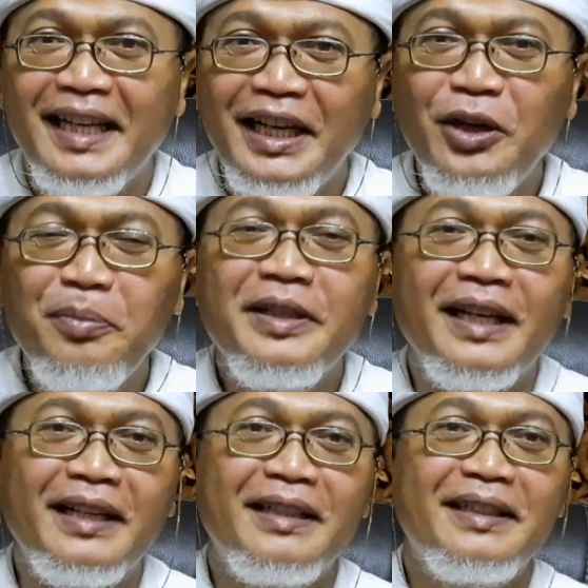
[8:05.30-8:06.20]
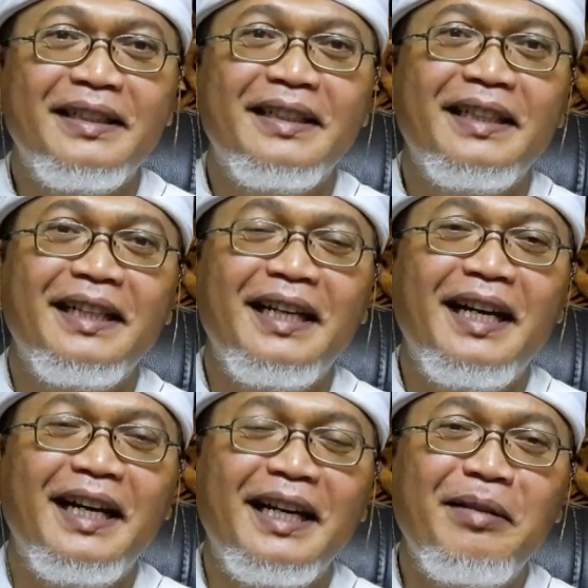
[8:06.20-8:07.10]
hidupnya
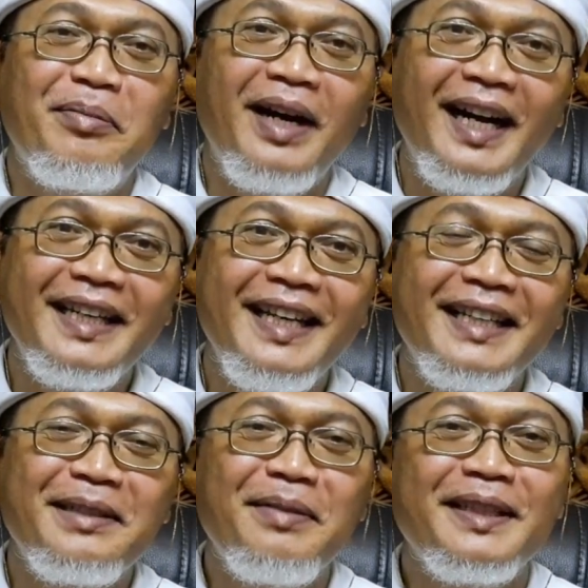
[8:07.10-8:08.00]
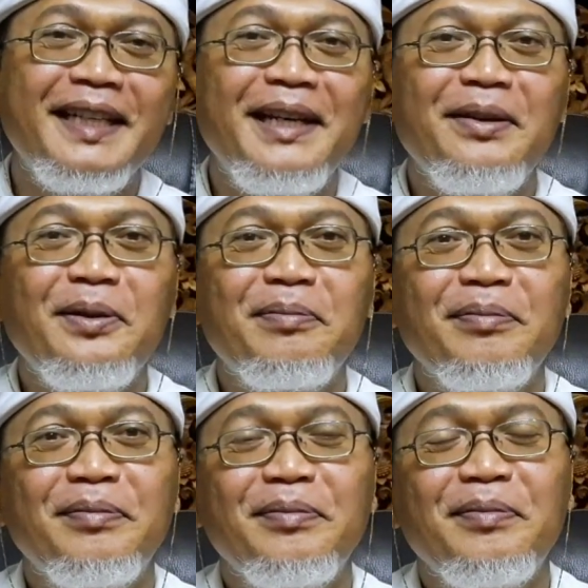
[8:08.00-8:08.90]
akan bahagia semasa hidup,
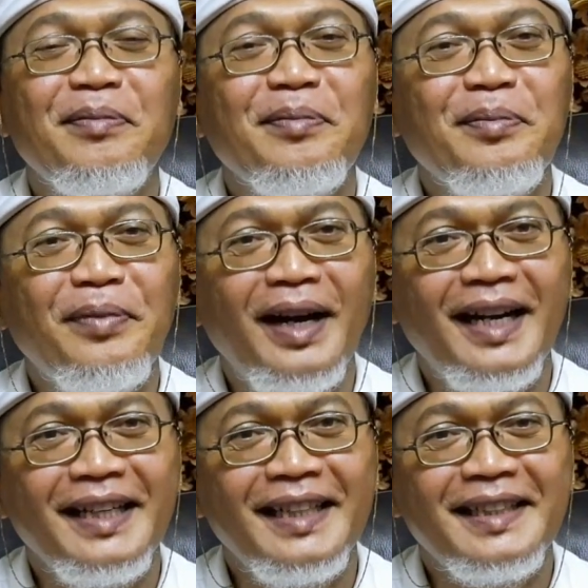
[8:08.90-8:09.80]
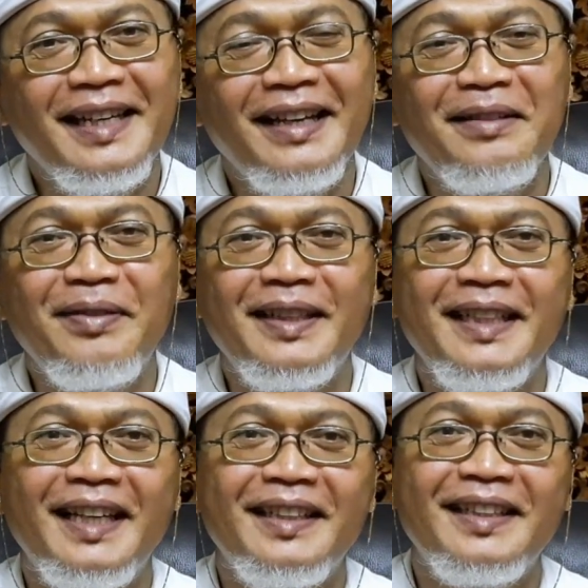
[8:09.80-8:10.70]
bahagia setelah
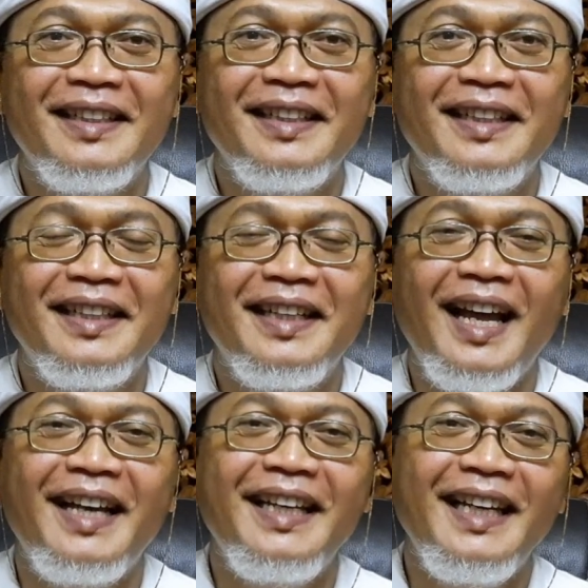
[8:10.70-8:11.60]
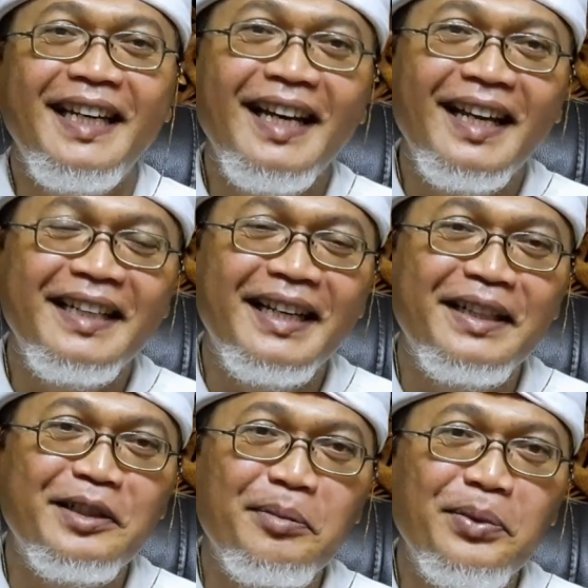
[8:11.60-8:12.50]
kematian. Nah, inilah yang
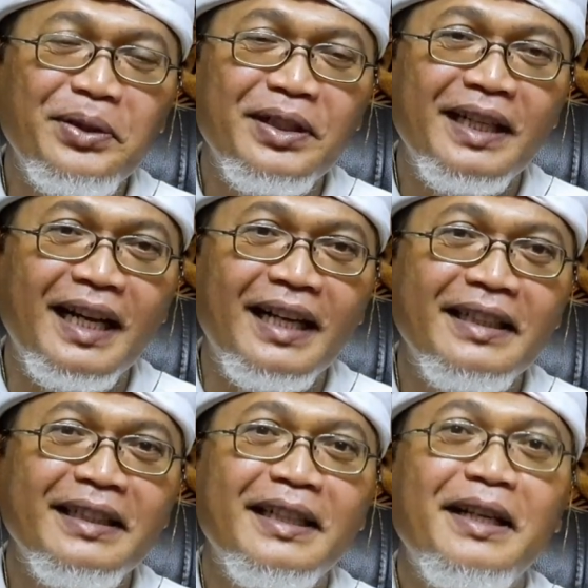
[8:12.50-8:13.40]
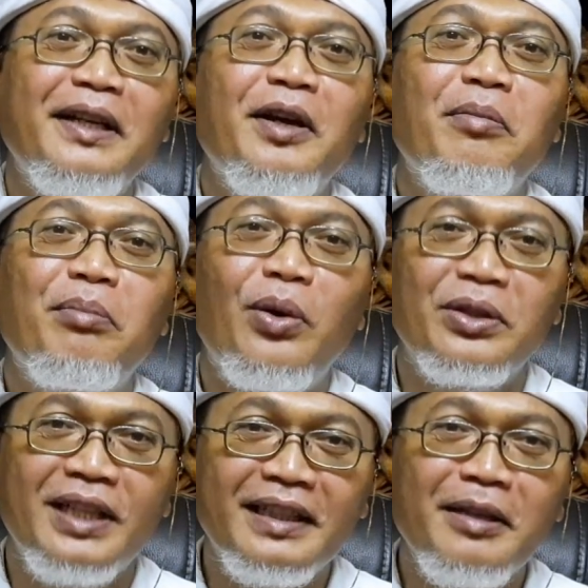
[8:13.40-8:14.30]
disebut dengan
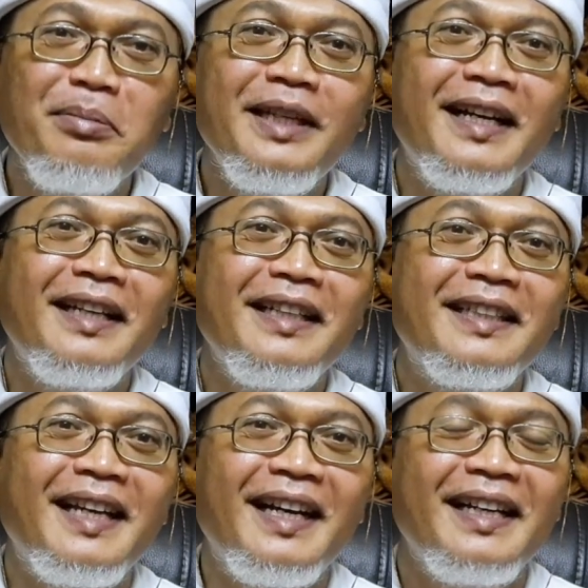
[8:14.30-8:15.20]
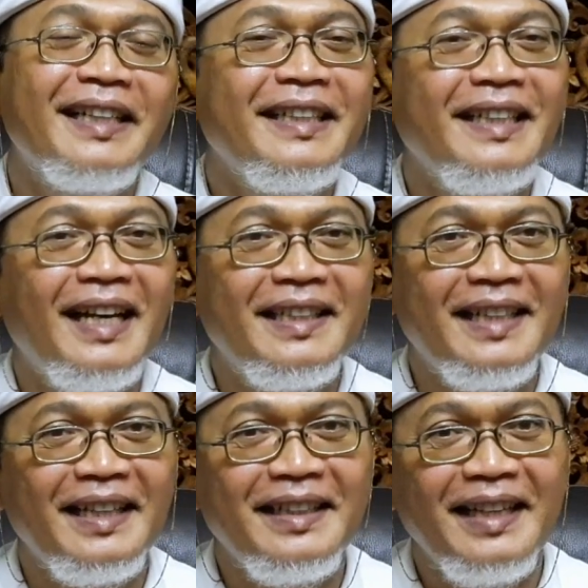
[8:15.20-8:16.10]
moksartam jagadita, ia
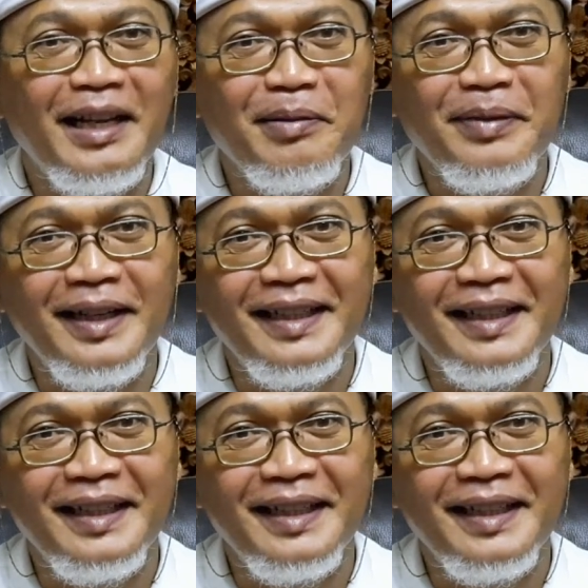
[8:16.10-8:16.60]
jai dalam.